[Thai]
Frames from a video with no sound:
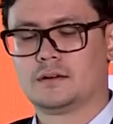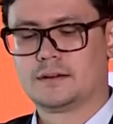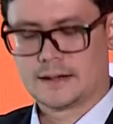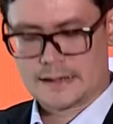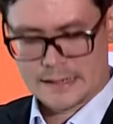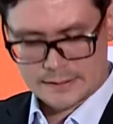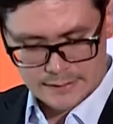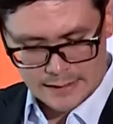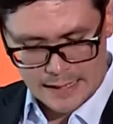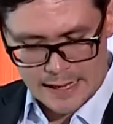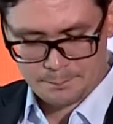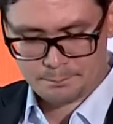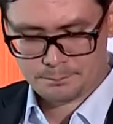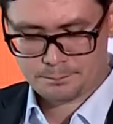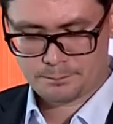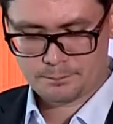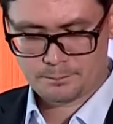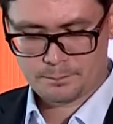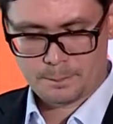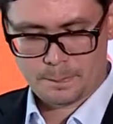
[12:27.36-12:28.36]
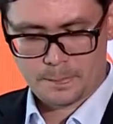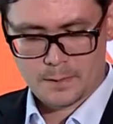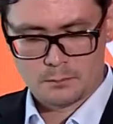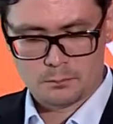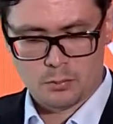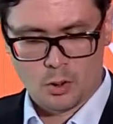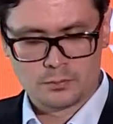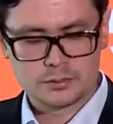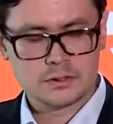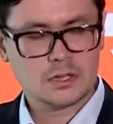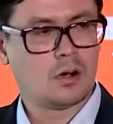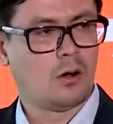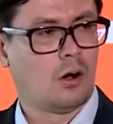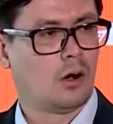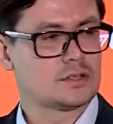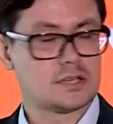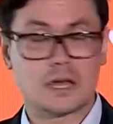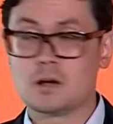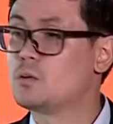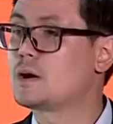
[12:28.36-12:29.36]
ดังนั้นครับ ผมจึงข
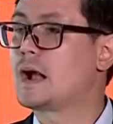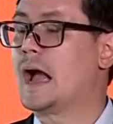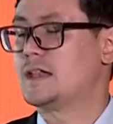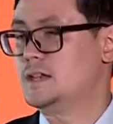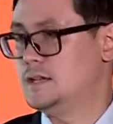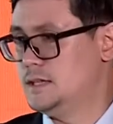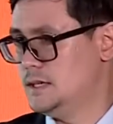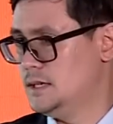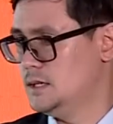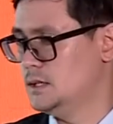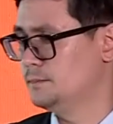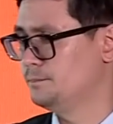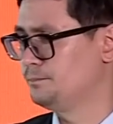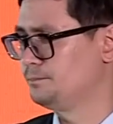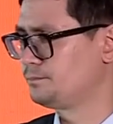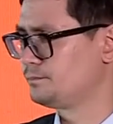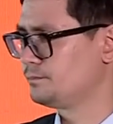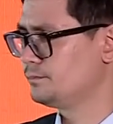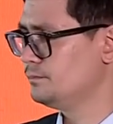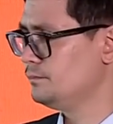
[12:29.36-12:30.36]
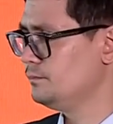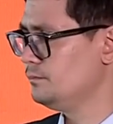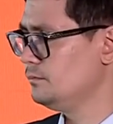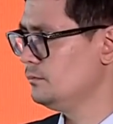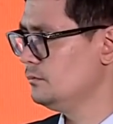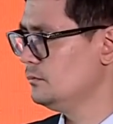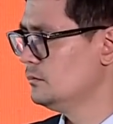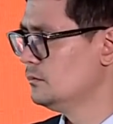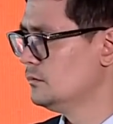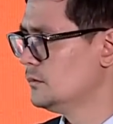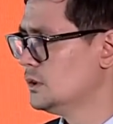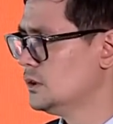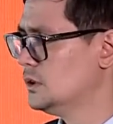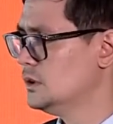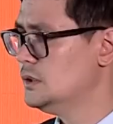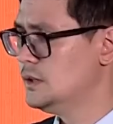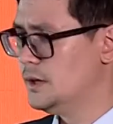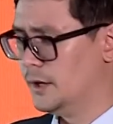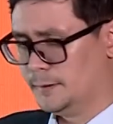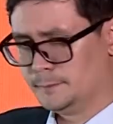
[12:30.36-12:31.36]
อใช้โอกาสนี้
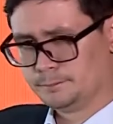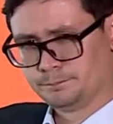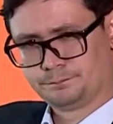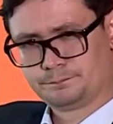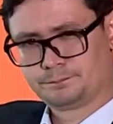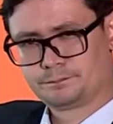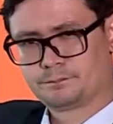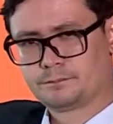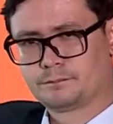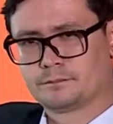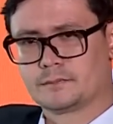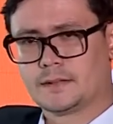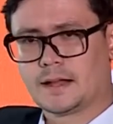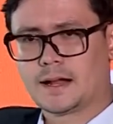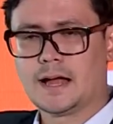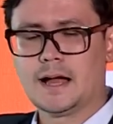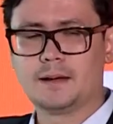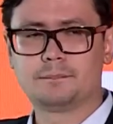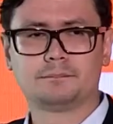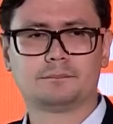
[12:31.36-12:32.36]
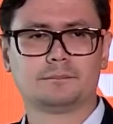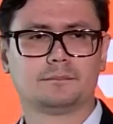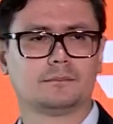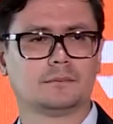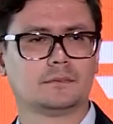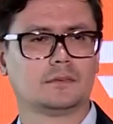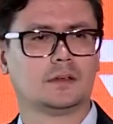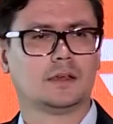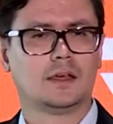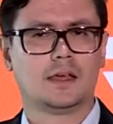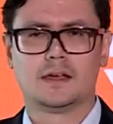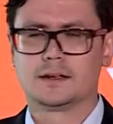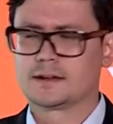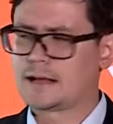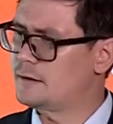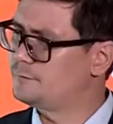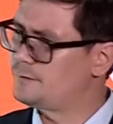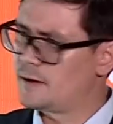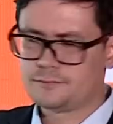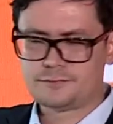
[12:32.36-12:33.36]
คือหนึ่งนะครับ
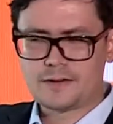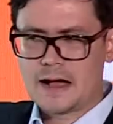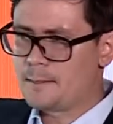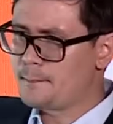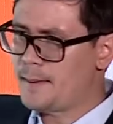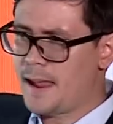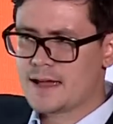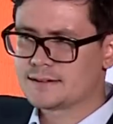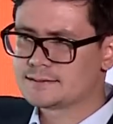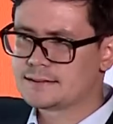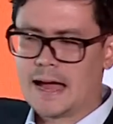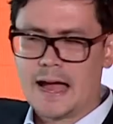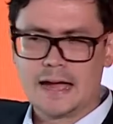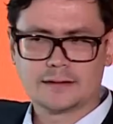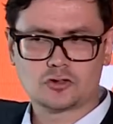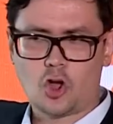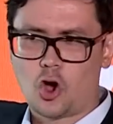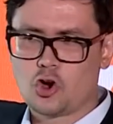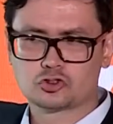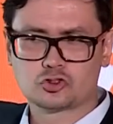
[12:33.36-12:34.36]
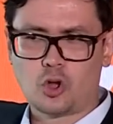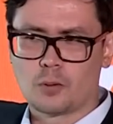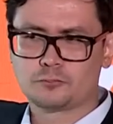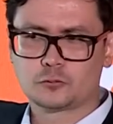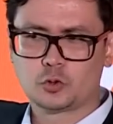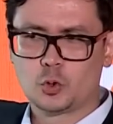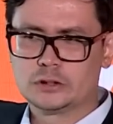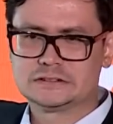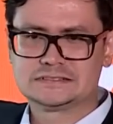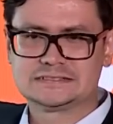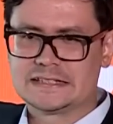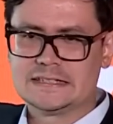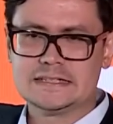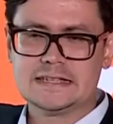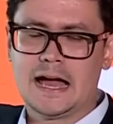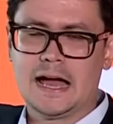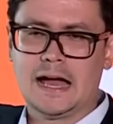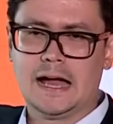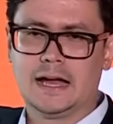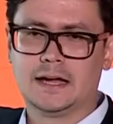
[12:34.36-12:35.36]
การไฟฟ้าแม่สายต้องทบทวนสัญ
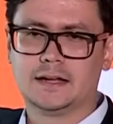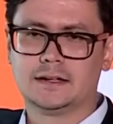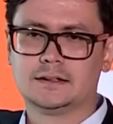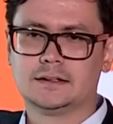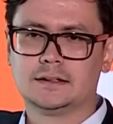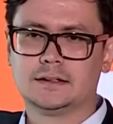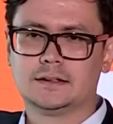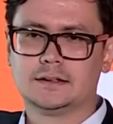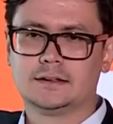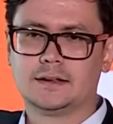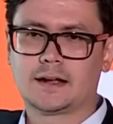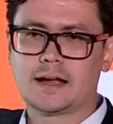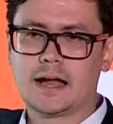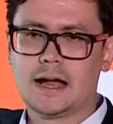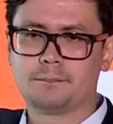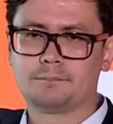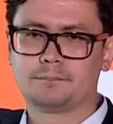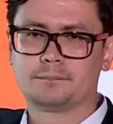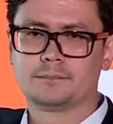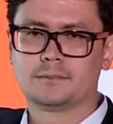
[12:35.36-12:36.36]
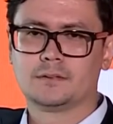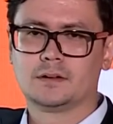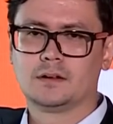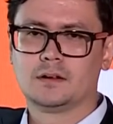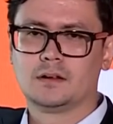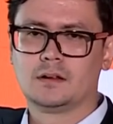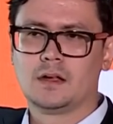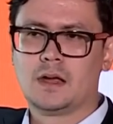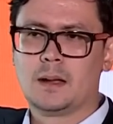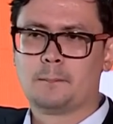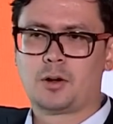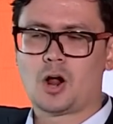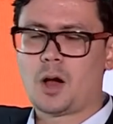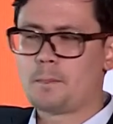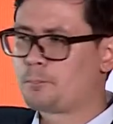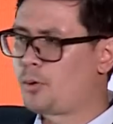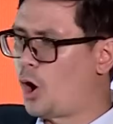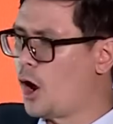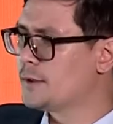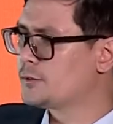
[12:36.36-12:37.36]
ญานะครับเพราะ
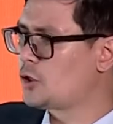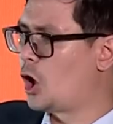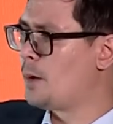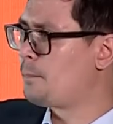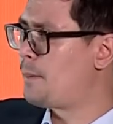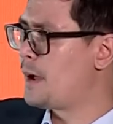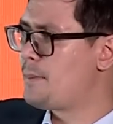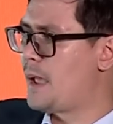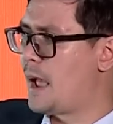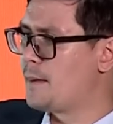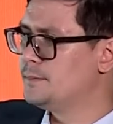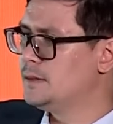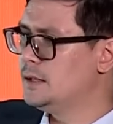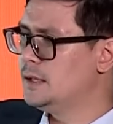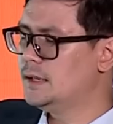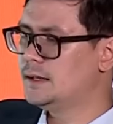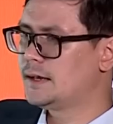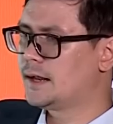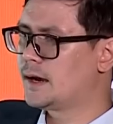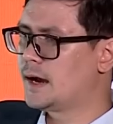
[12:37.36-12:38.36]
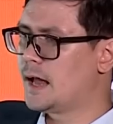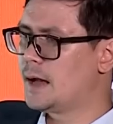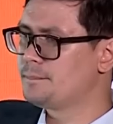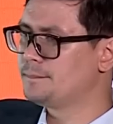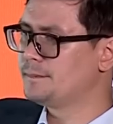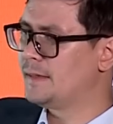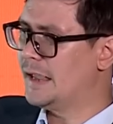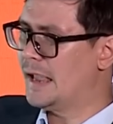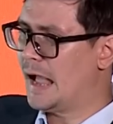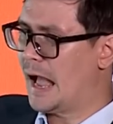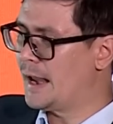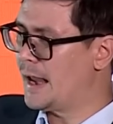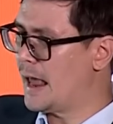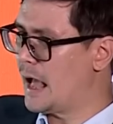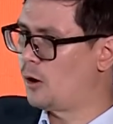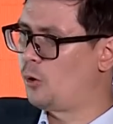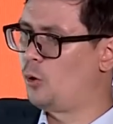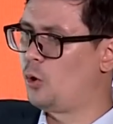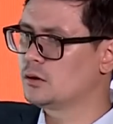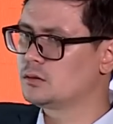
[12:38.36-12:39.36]
ปล่อยต่อไปแบบนี้นะครับ ในอ
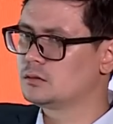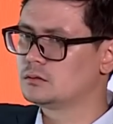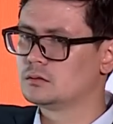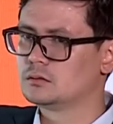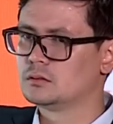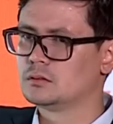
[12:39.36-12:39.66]
นาคต